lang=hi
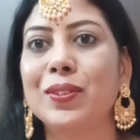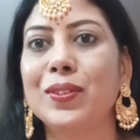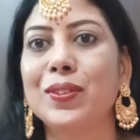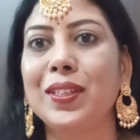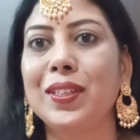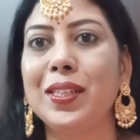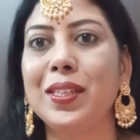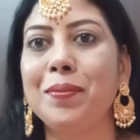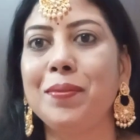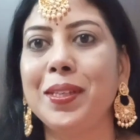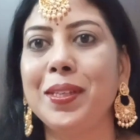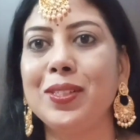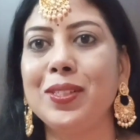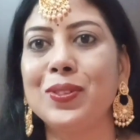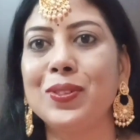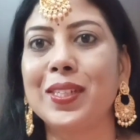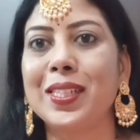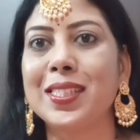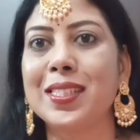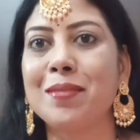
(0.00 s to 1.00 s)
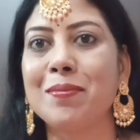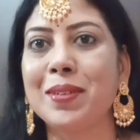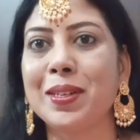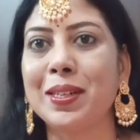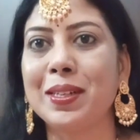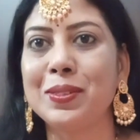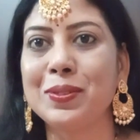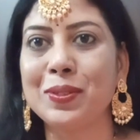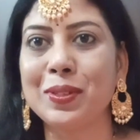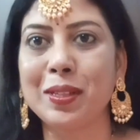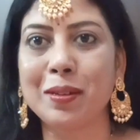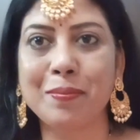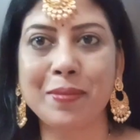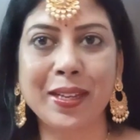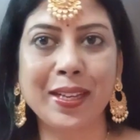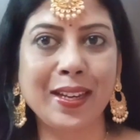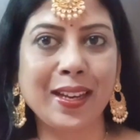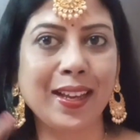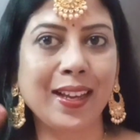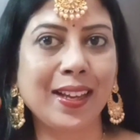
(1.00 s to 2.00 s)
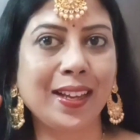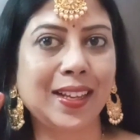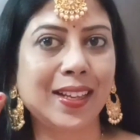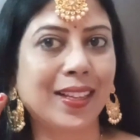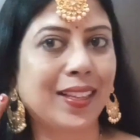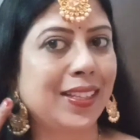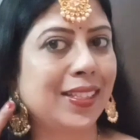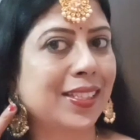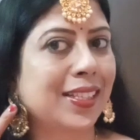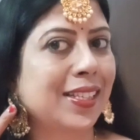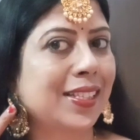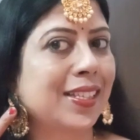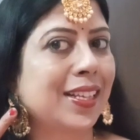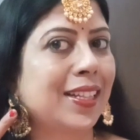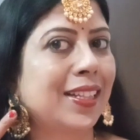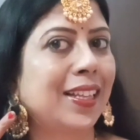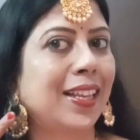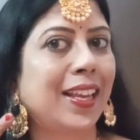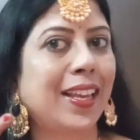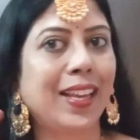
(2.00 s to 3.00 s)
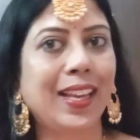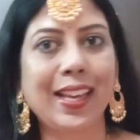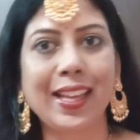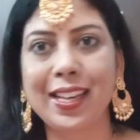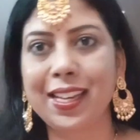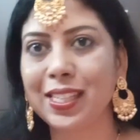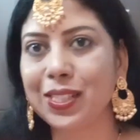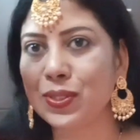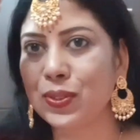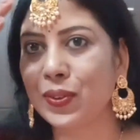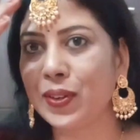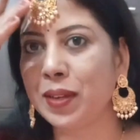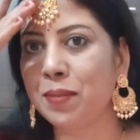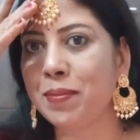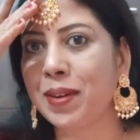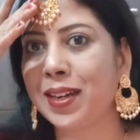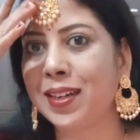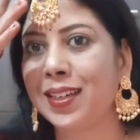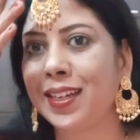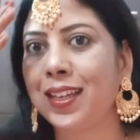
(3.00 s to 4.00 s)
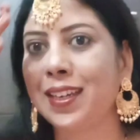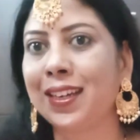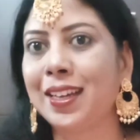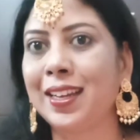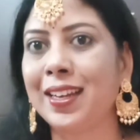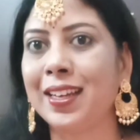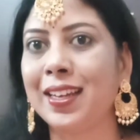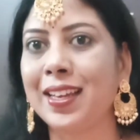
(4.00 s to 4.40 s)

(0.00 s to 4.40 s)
तो ये मैंने छोटा सा सूत्र पहना है इसके साथ ये रिंग्स और ये मांग टीका